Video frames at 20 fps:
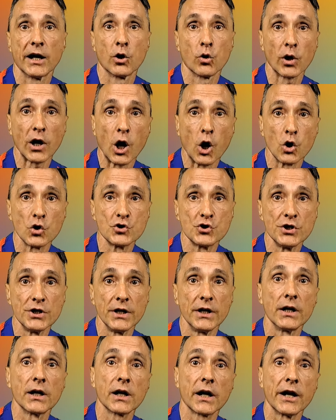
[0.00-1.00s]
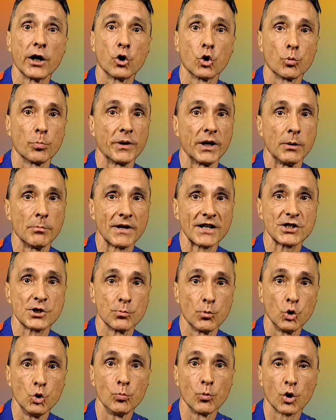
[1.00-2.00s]
ancora oggi il record per il
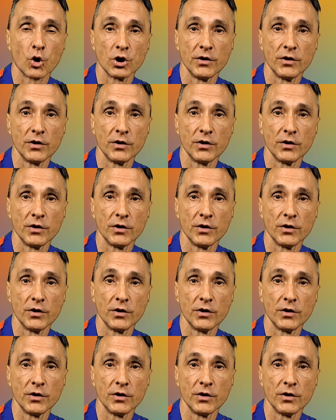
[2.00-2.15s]
massimo numero